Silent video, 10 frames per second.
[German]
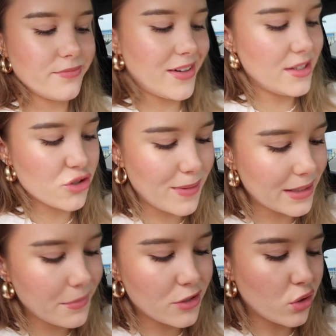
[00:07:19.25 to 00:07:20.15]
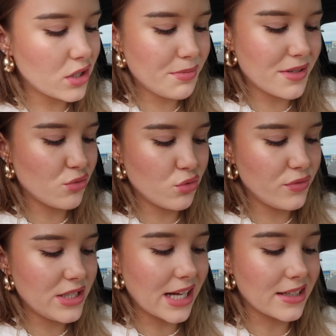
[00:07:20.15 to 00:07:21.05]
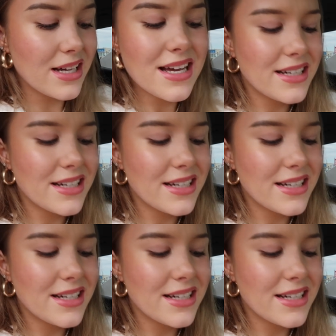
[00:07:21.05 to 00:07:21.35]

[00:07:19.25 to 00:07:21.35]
Weil es schmeckt mir doch nicht mehr so gut, wie ich dachte.